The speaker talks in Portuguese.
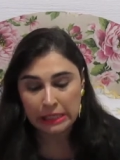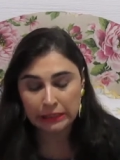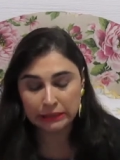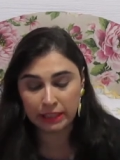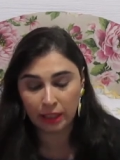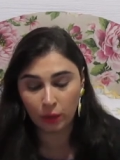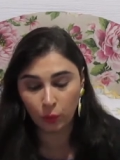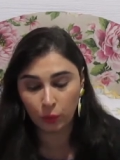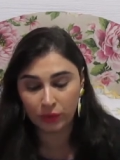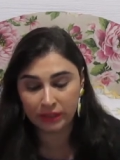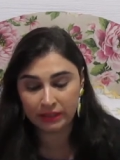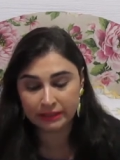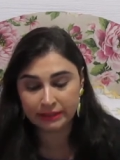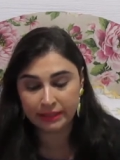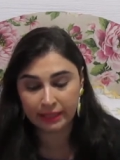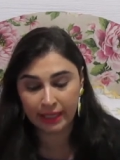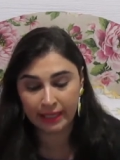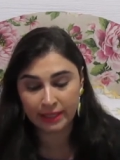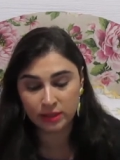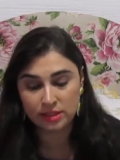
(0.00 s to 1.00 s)
Tem o
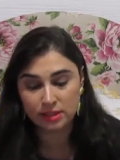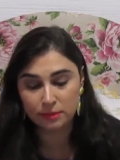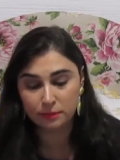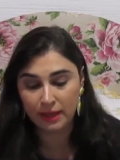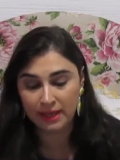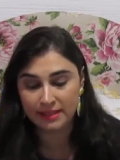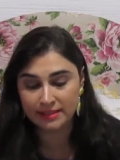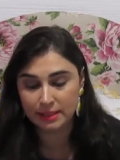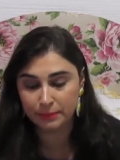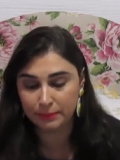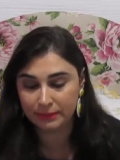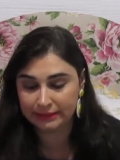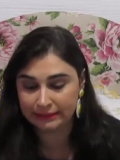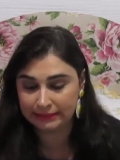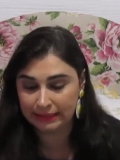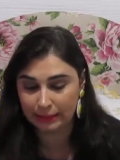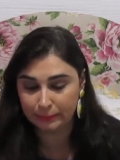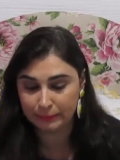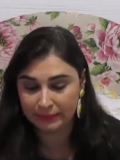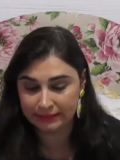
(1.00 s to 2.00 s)
Intense mais amar
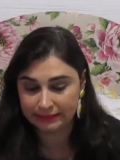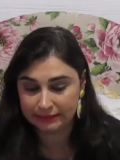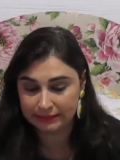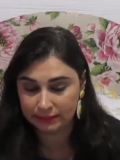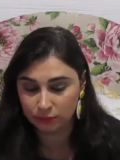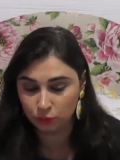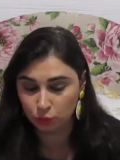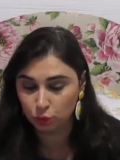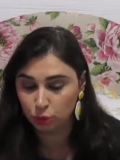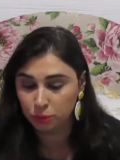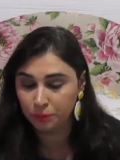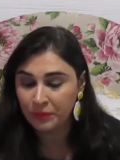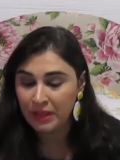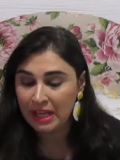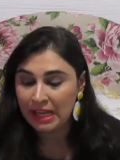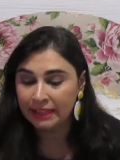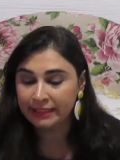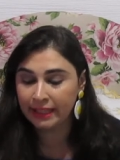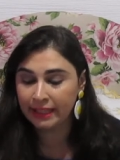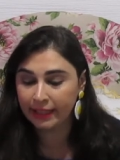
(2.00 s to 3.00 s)
Amaranto.
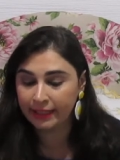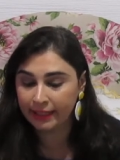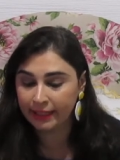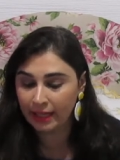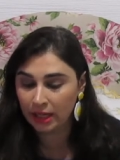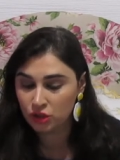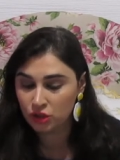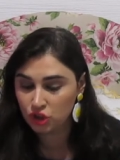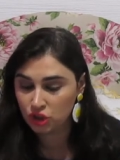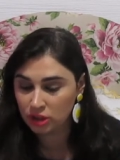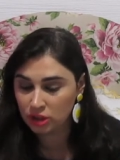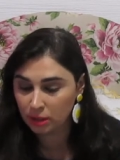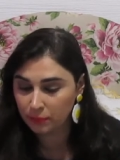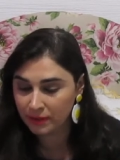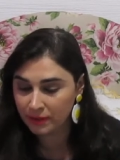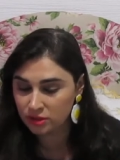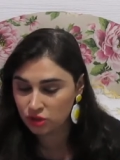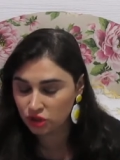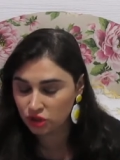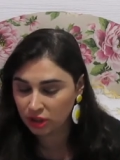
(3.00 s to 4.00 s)
Tem a Queratina
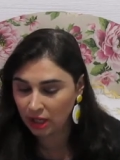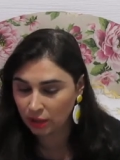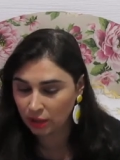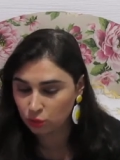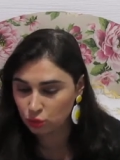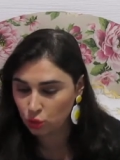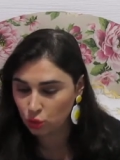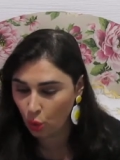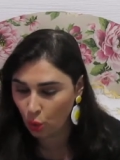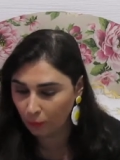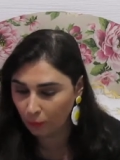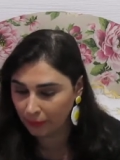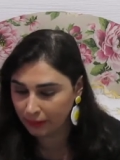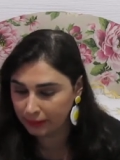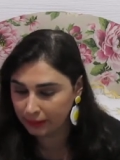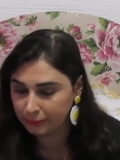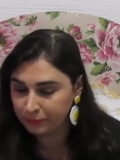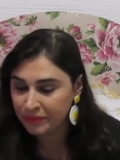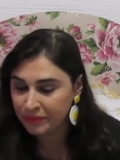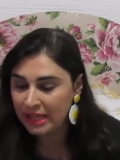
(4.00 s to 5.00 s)
mais Extrato de
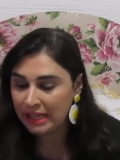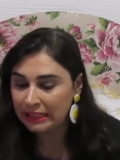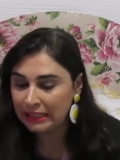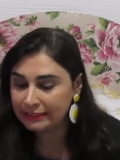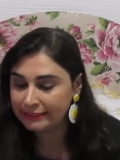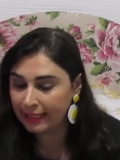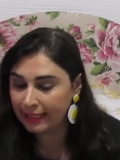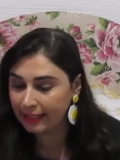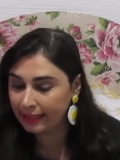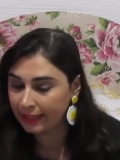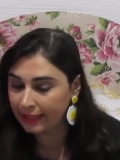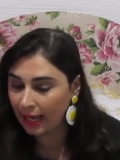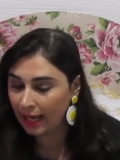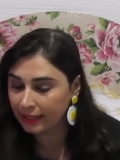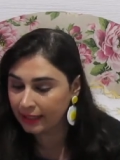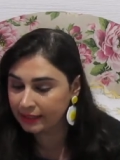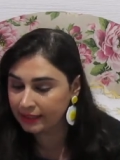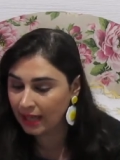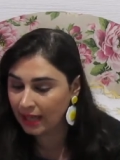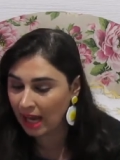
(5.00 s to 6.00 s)
Romã. Tem a
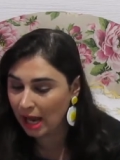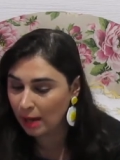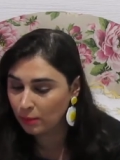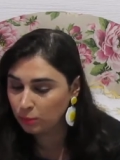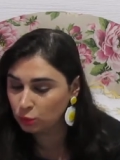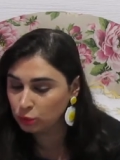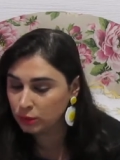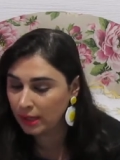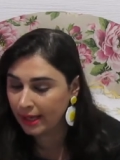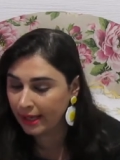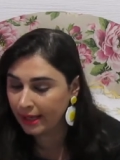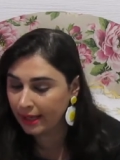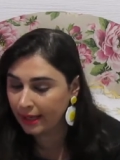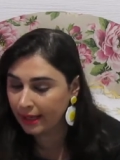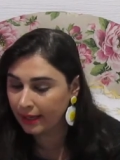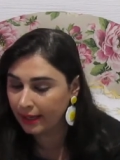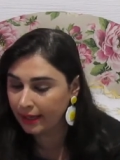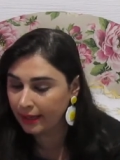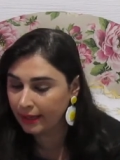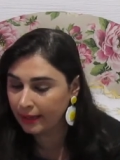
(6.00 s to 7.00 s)
Quiabo,
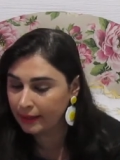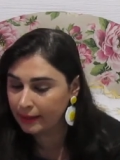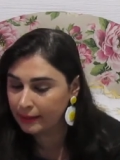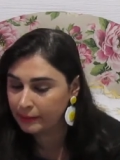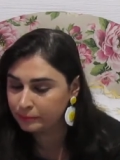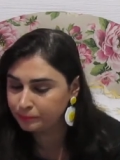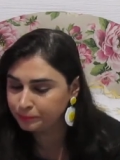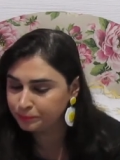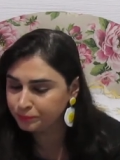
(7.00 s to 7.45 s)
é...